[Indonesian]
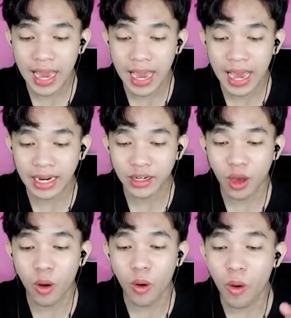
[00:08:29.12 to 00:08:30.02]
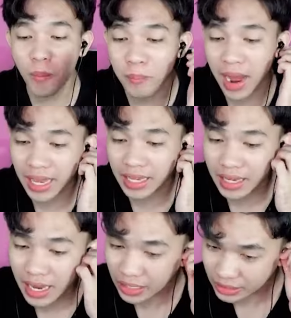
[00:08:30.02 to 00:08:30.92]
Dan oh my
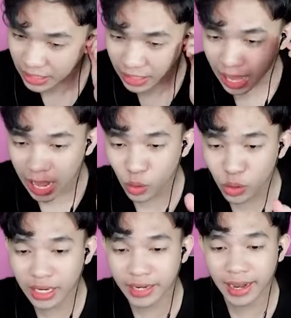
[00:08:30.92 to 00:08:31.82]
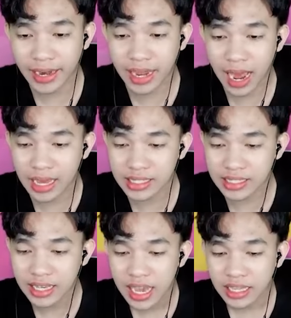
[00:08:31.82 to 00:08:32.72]
god, terlalu keren,
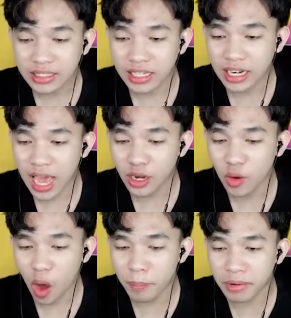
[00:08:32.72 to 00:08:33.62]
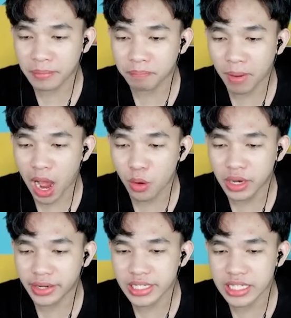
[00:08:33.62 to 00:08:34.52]
guys. Terlalu
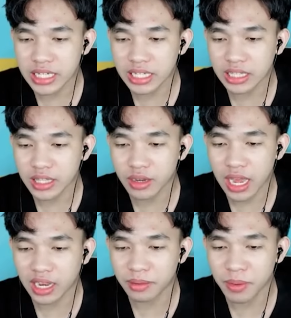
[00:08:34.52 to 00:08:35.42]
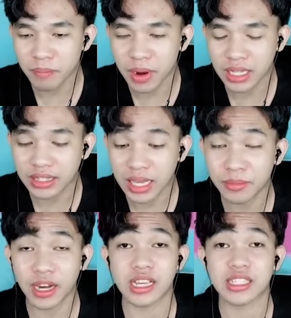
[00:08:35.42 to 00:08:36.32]
overpower di sini kita juga akan membantai
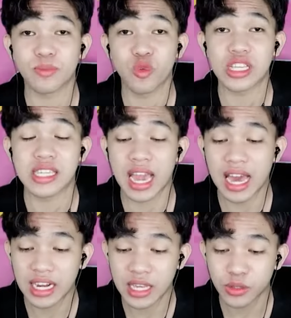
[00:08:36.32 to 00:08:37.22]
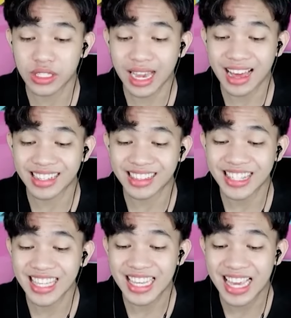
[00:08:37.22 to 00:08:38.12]
mereka semua sekaligus kali
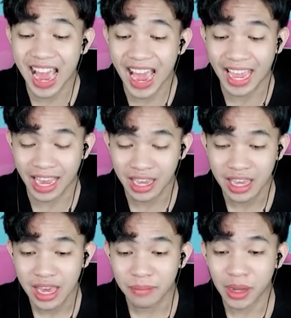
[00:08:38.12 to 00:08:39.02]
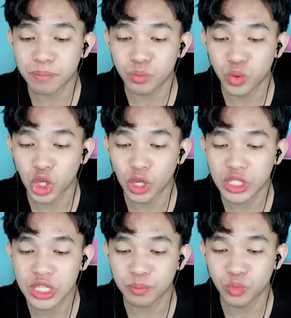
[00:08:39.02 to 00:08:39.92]
tiga ya.
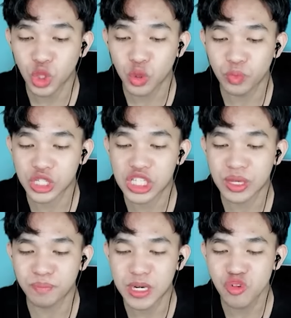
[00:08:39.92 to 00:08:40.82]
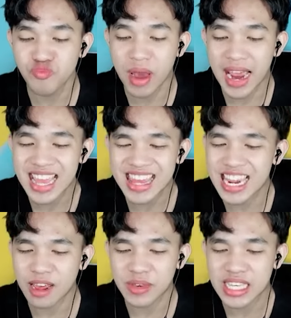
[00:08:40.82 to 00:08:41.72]
Tepul 10 sepenuh badan
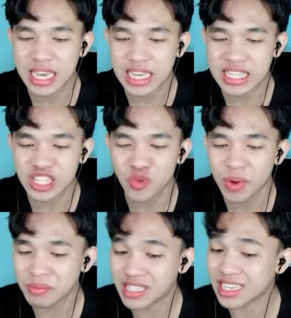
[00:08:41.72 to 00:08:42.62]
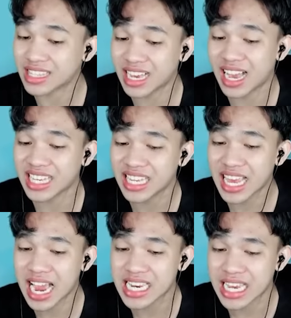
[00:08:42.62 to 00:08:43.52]
tidak bisa, guys. Cuman bisa setengah
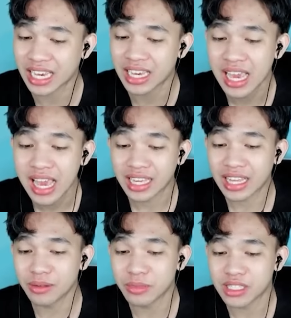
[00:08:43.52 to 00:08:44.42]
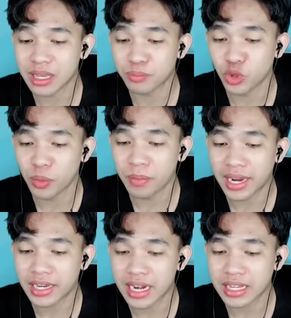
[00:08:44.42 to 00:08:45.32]
gini aja ya. Gak bisa full
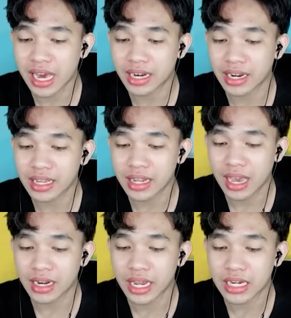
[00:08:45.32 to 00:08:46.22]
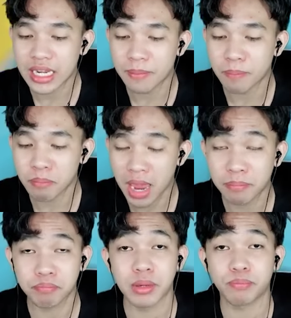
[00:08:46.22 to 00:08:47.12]
badan karena ini ada di
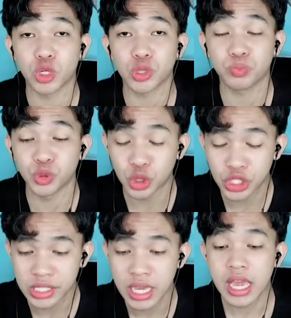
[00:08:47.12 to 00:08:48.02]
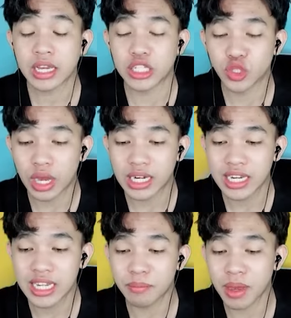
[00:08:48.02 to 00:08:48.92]
map pivot push kecuali
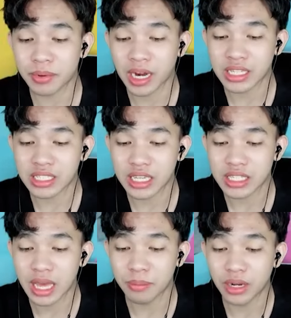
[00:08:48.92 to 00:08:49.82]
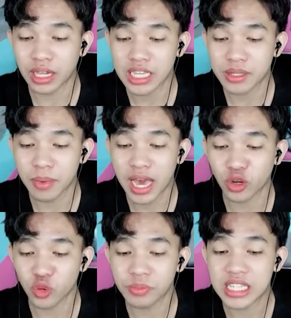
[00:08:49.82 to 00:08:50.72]
di map map rahasia stumble guys
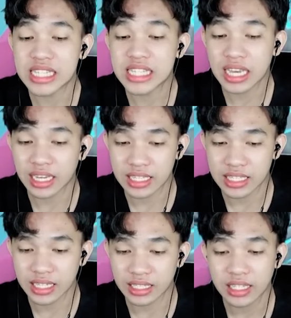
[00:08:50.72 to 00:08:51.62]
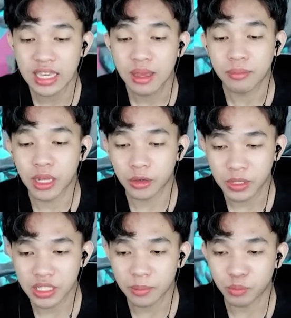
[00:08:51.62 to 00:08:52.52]
baru bisa guys ya baru
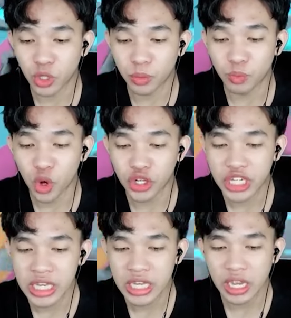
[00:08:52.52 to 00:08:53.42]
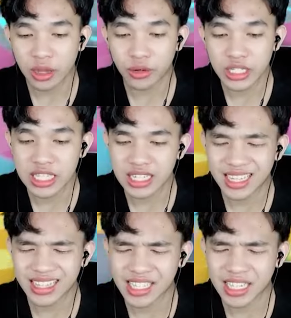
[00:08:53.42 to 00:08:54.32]
bisa full body kalau di sini
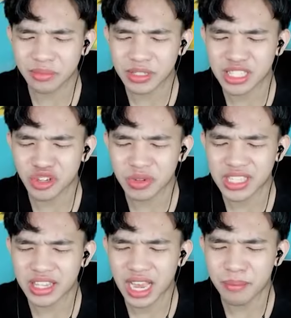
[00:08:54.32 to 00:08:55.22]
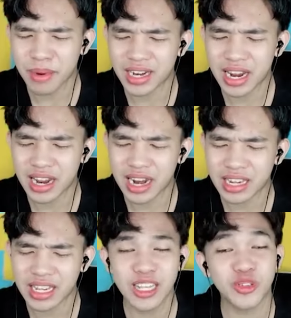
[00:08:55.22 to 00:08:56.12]
kita tidak bisa cuma setengah badan dan
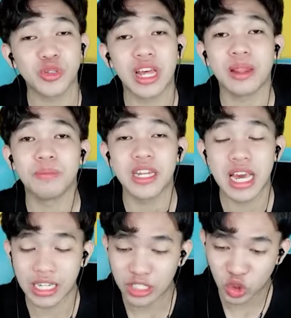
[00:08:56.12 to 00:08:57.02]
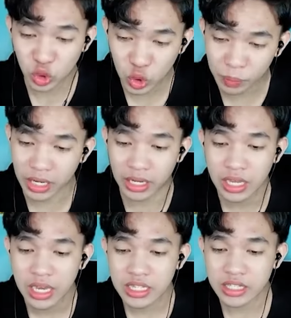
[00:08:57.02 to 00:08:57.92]
ini sudah lebih dari cukup ya
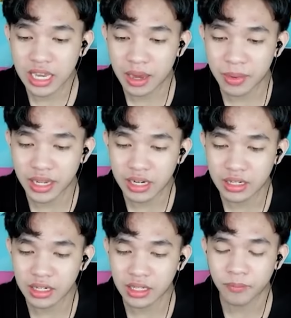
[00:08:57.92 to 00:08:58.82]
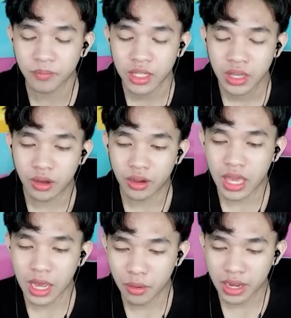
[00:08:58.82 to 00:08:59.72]
setengah badan ini
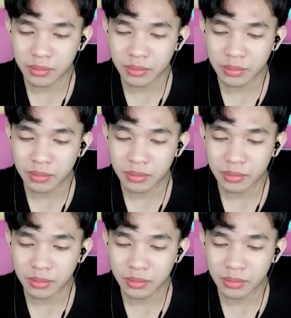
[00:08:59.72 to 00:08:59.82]
Oke aku